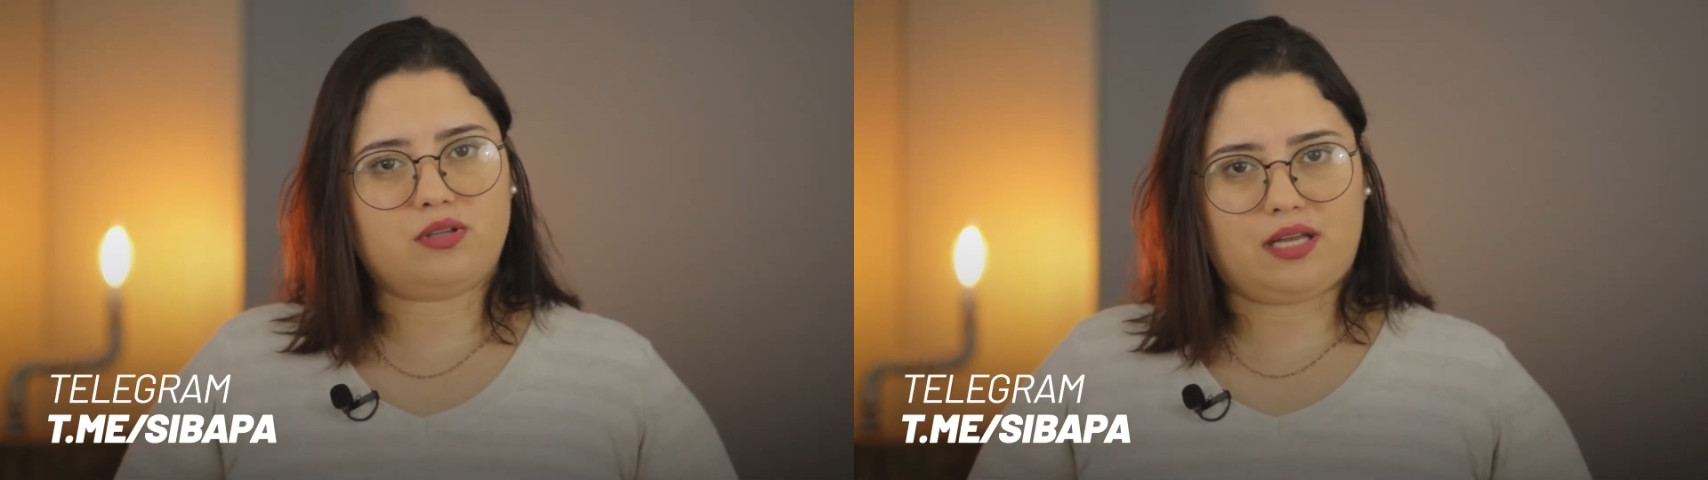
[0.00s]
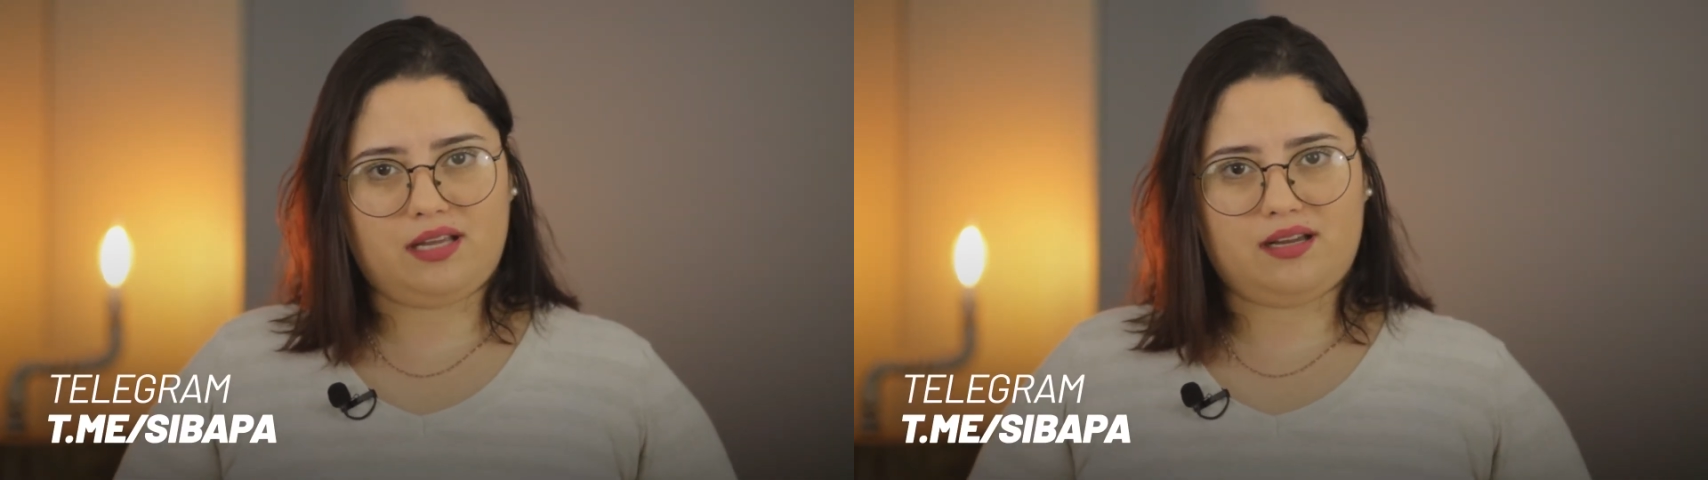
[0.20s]

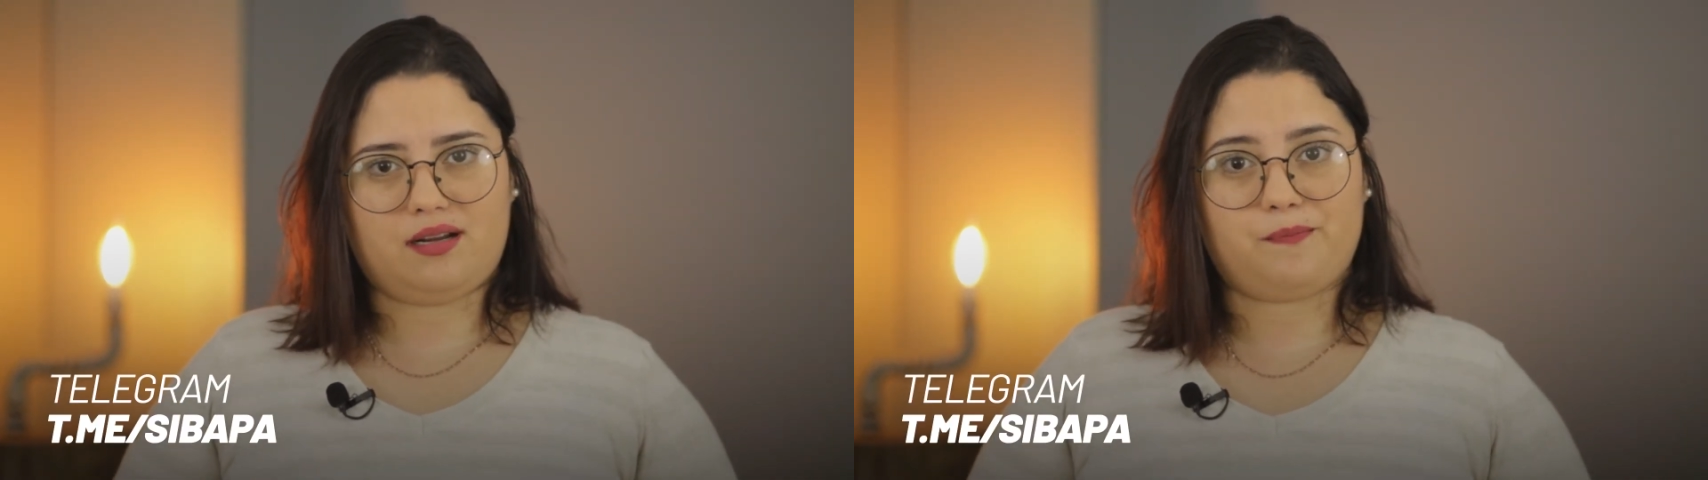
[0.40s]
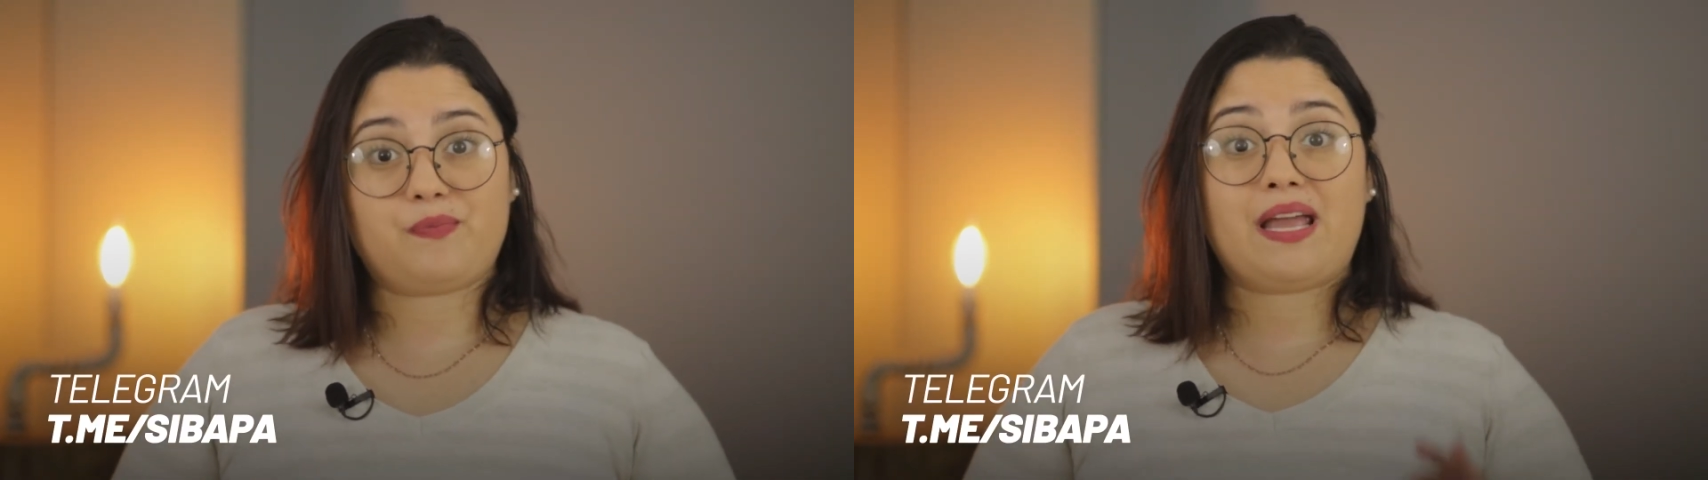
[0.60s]

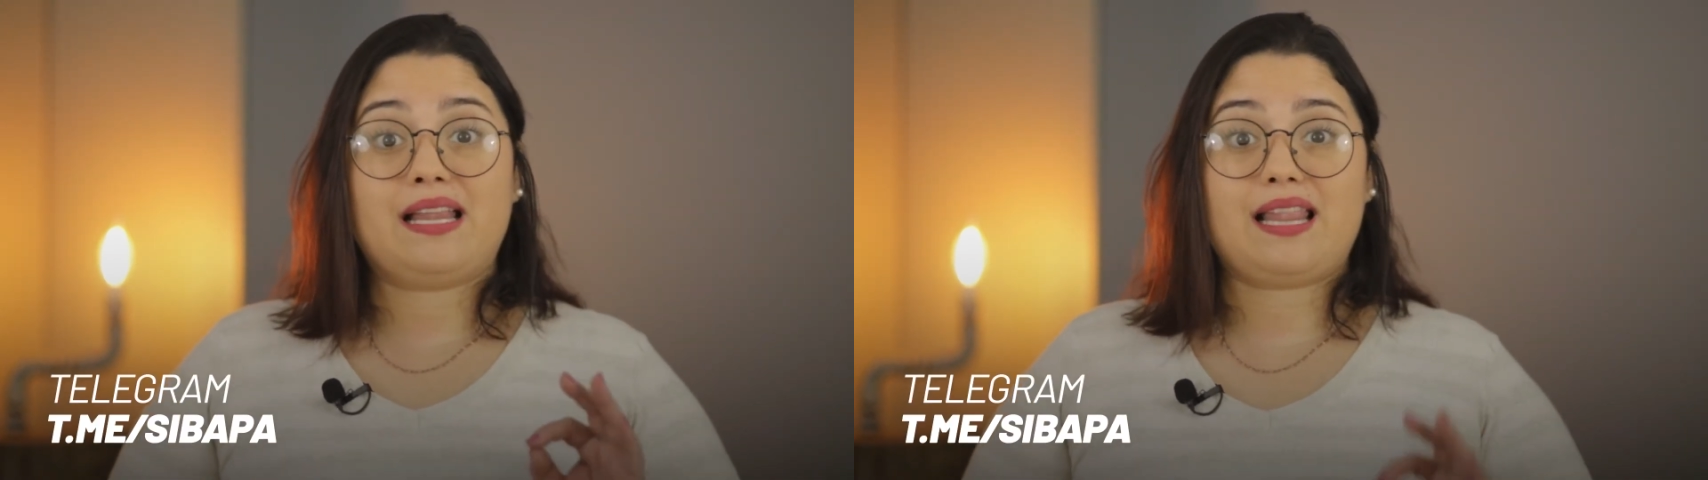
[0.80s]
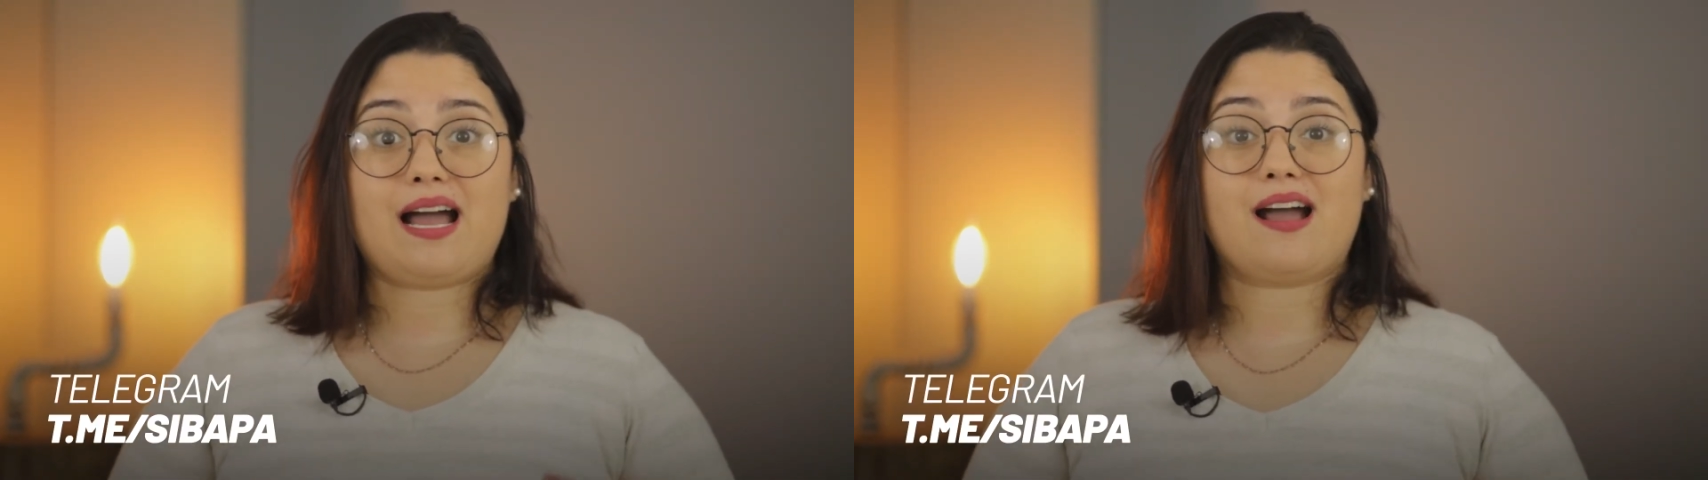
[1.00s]
Telegram.
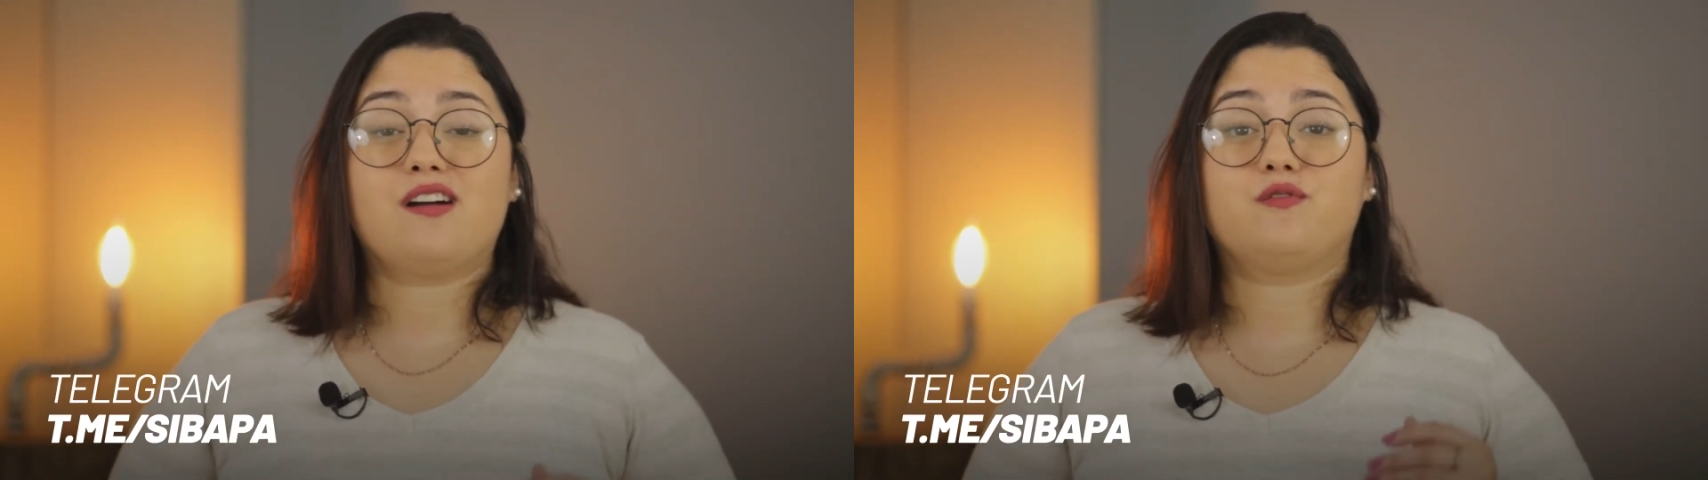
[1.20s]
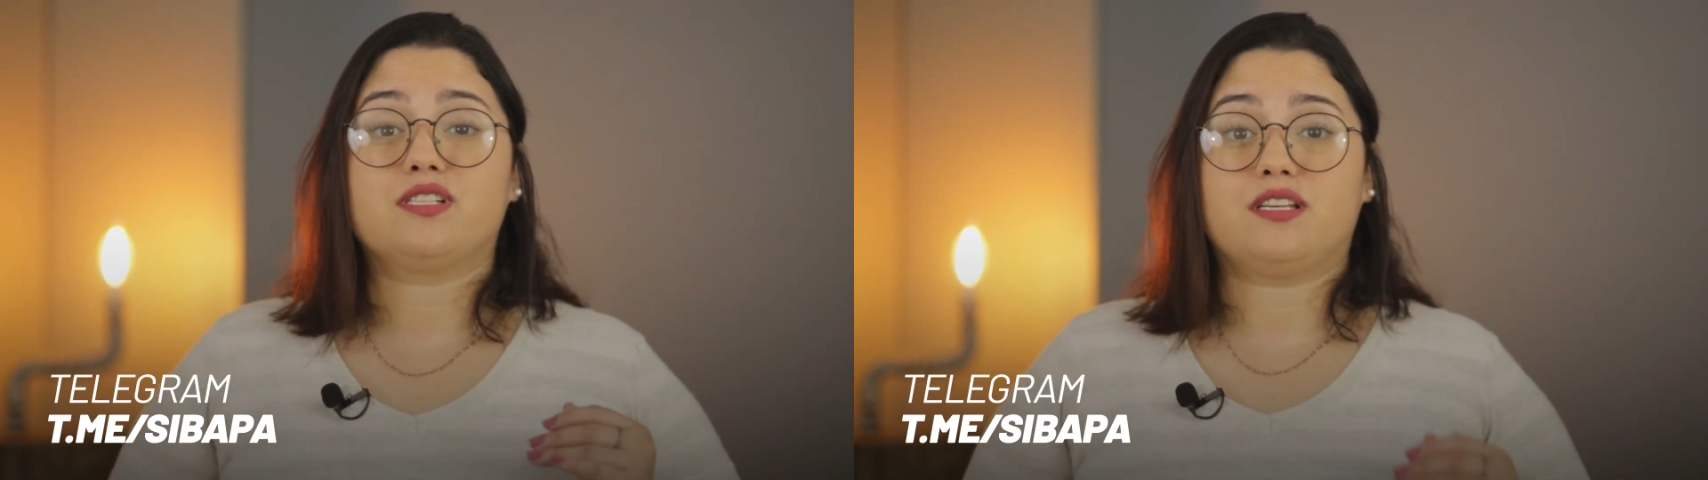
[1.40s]
Lá
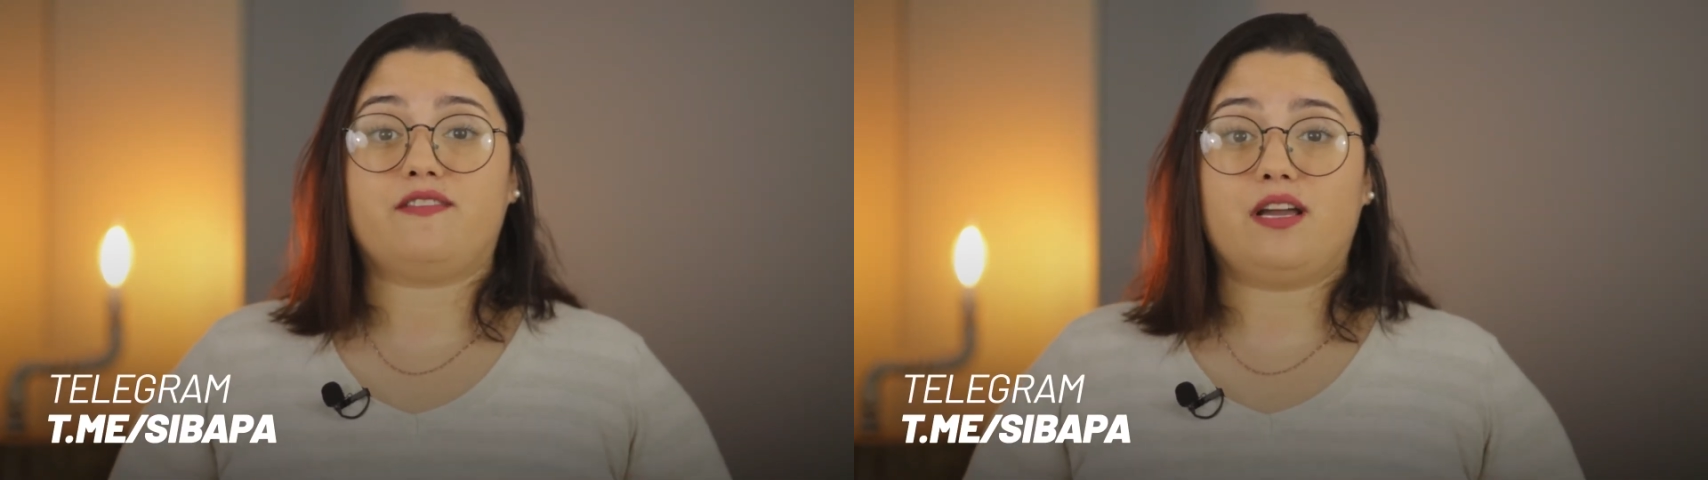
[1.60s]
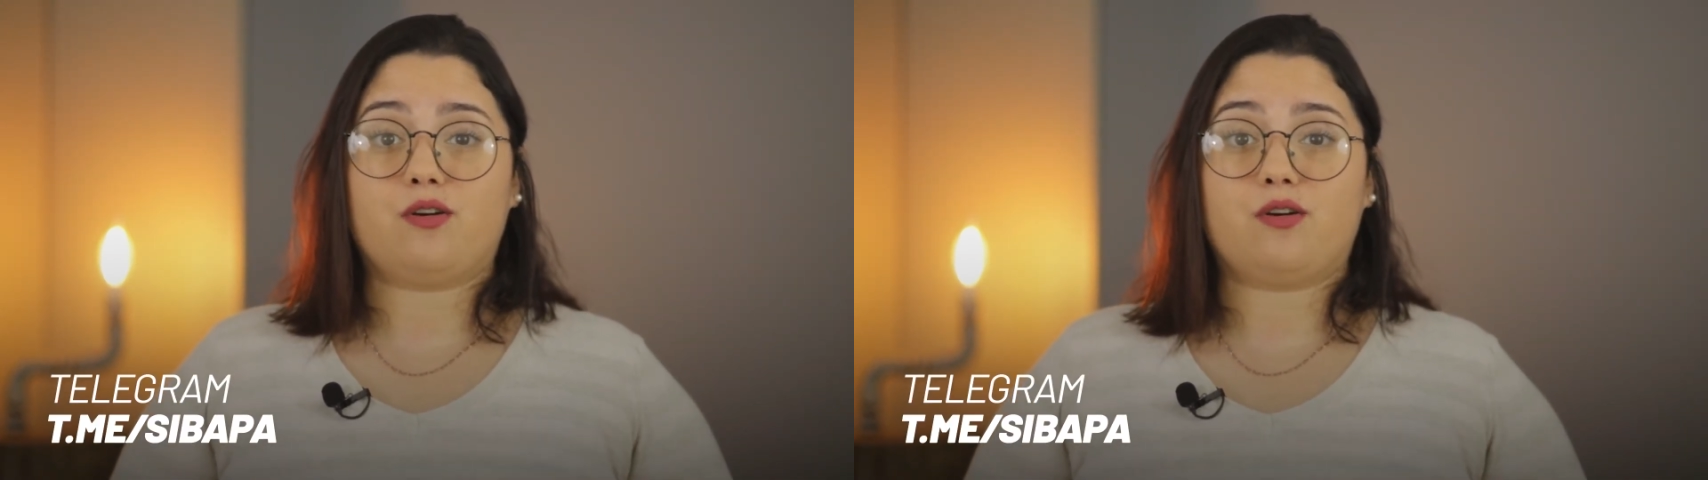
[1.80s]
você vai